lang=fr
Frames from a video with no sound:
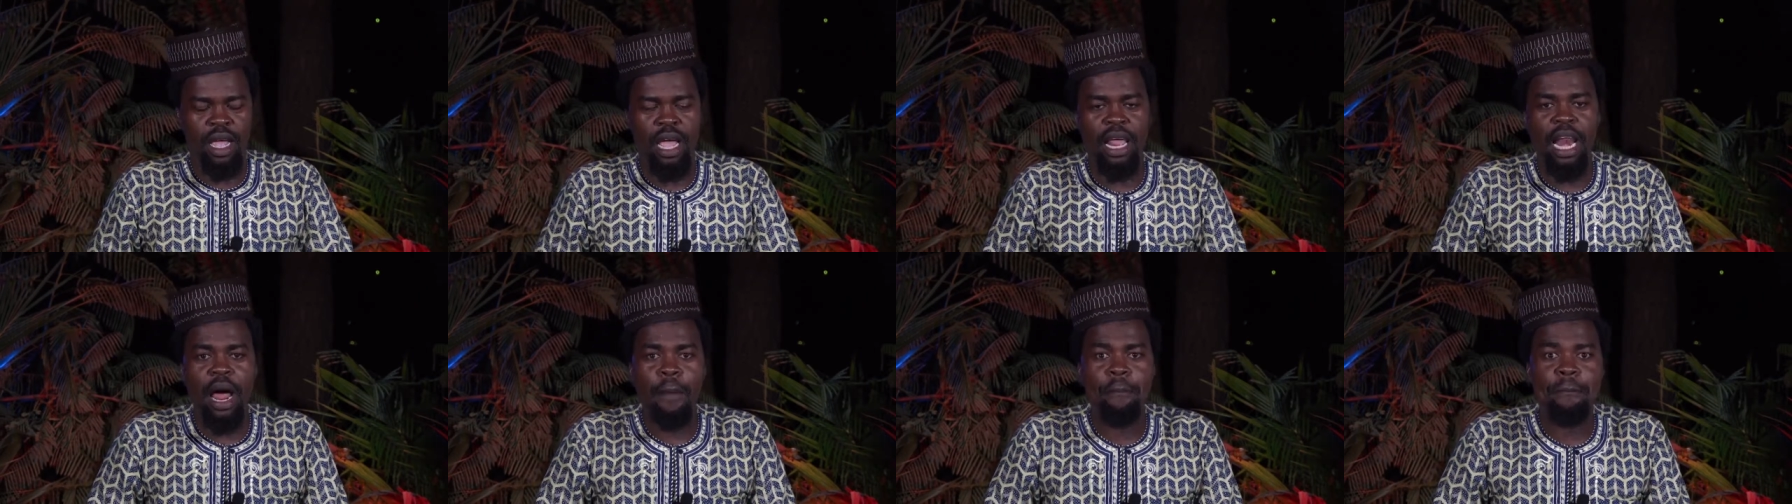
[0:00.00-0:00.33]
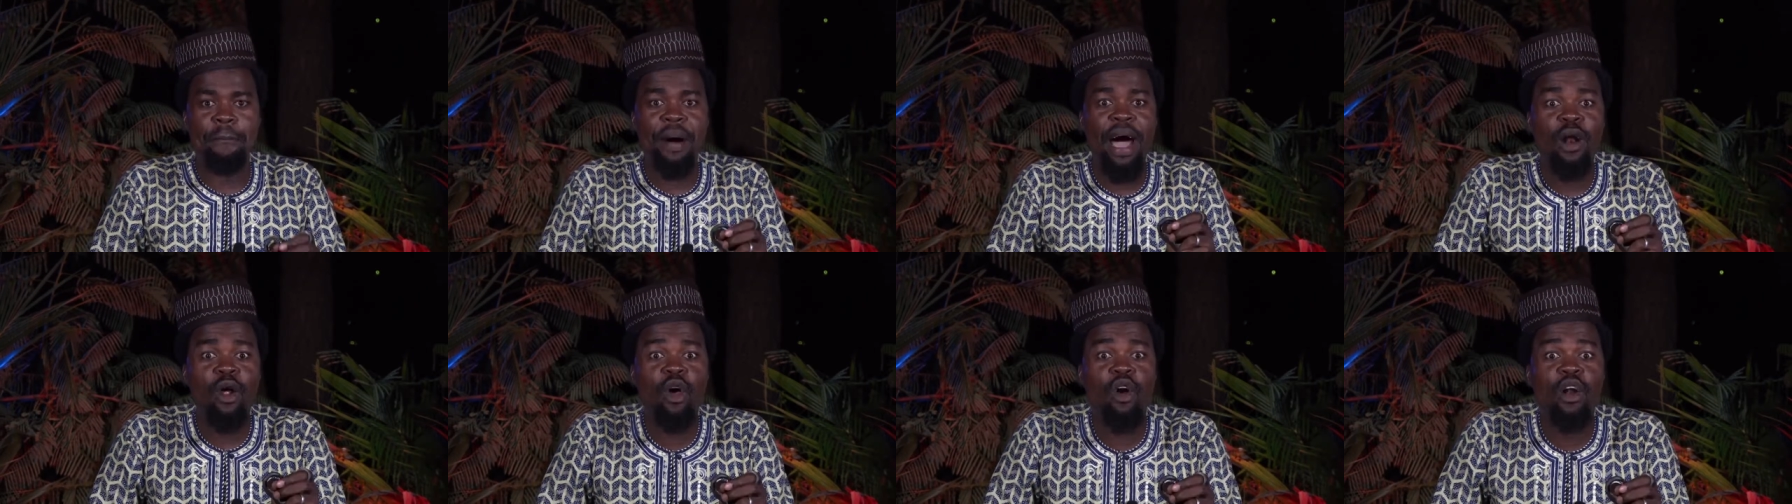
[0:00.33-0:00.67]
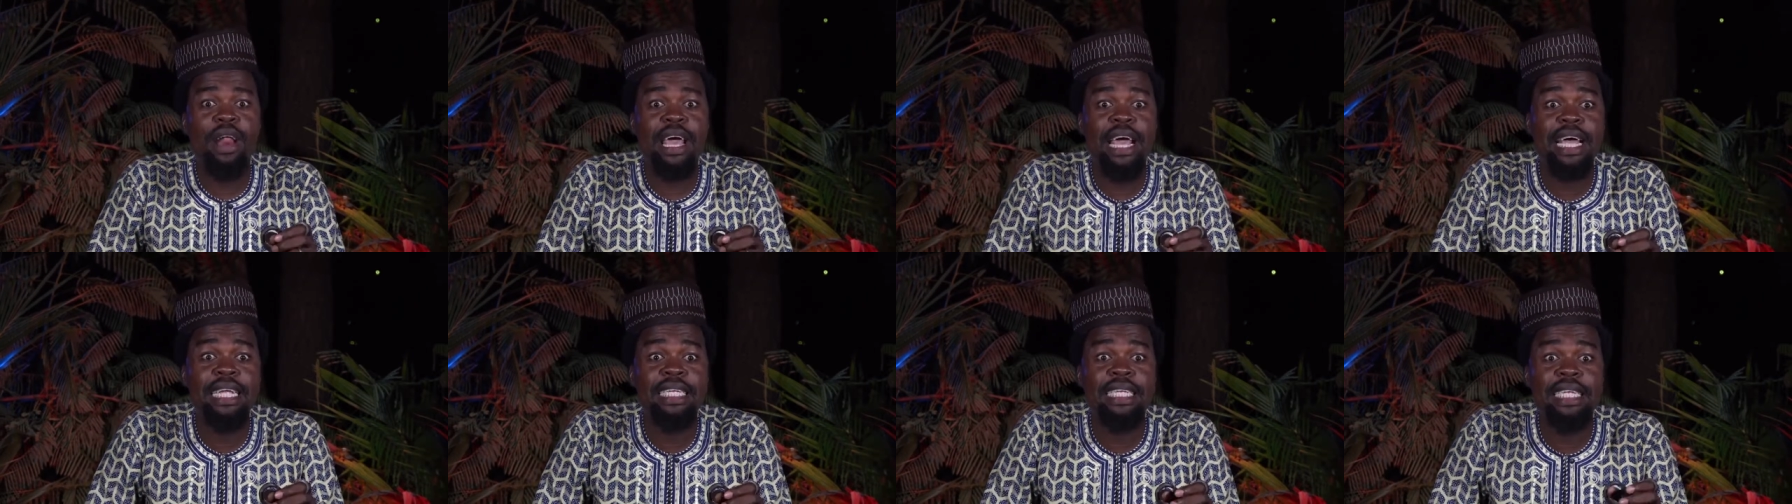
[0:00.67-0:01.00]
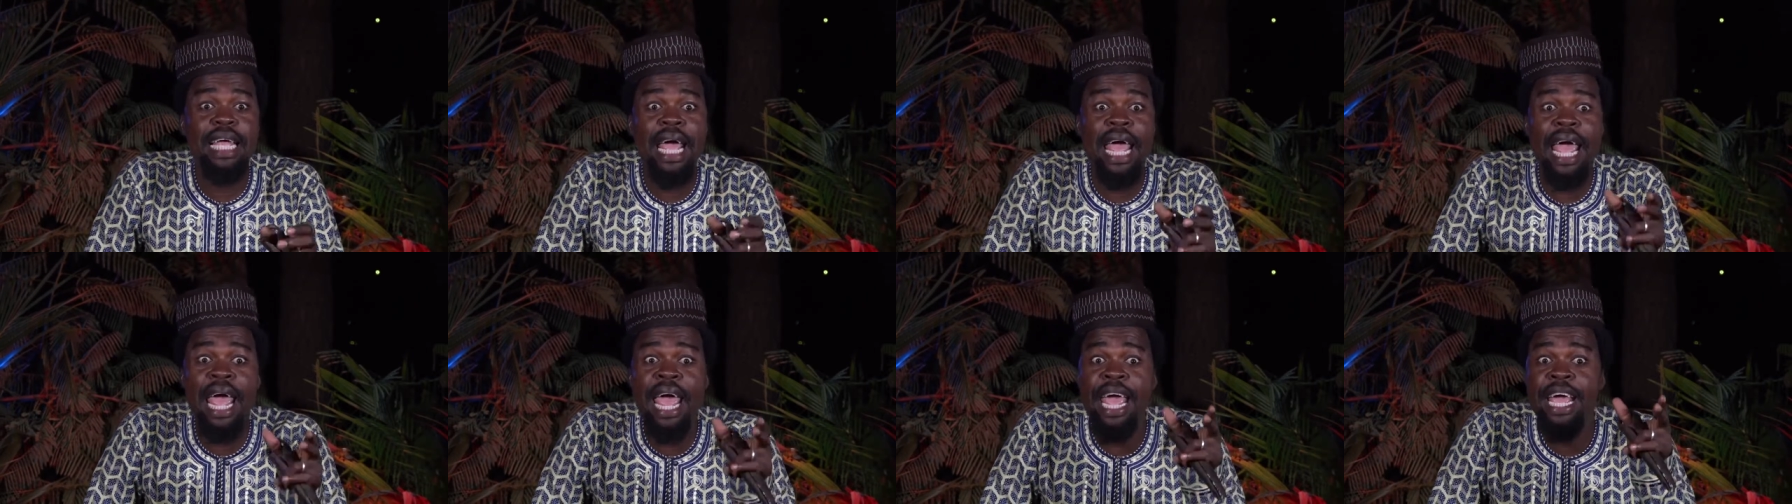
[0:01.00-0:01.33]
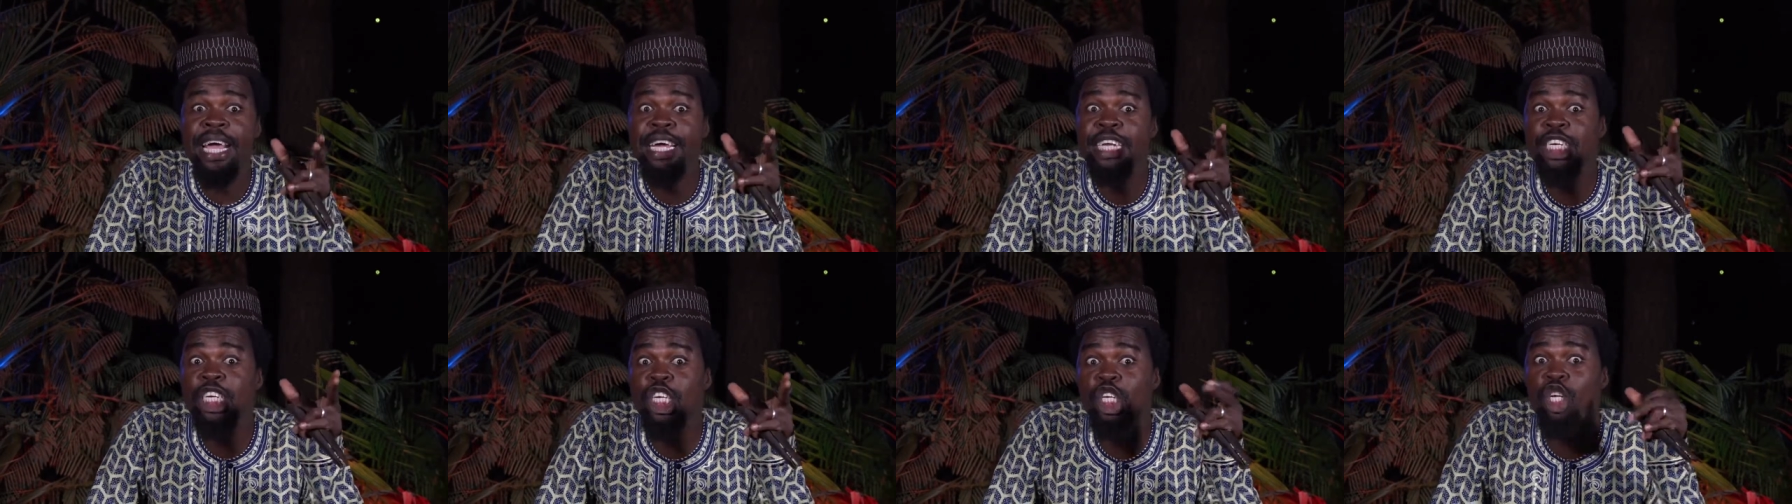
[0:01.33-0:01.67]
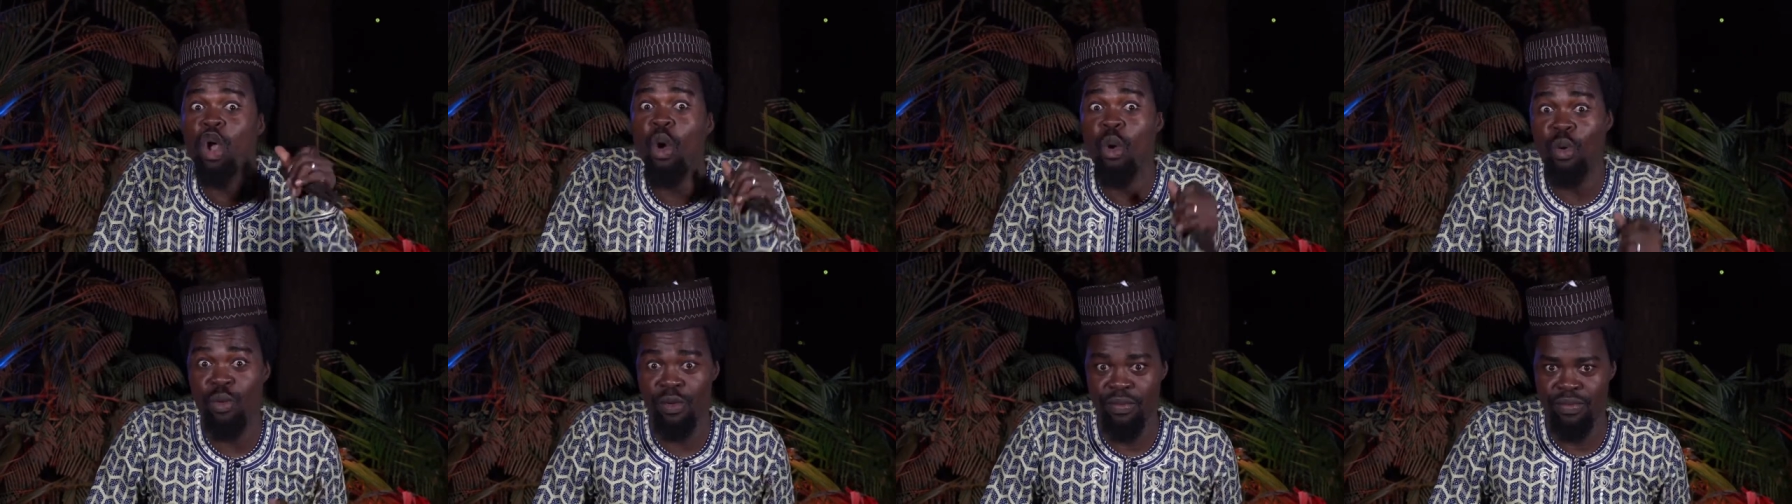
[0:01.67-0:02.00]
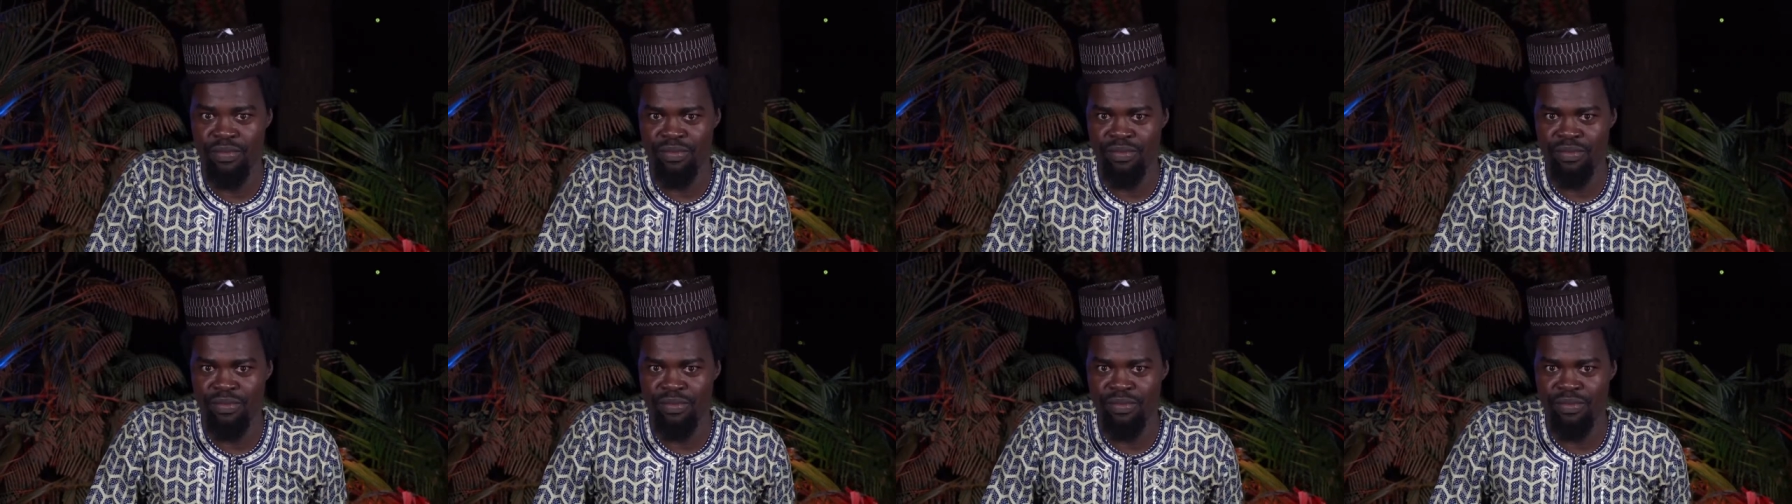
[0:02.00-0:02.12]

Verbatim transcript: et la parole était Dieu.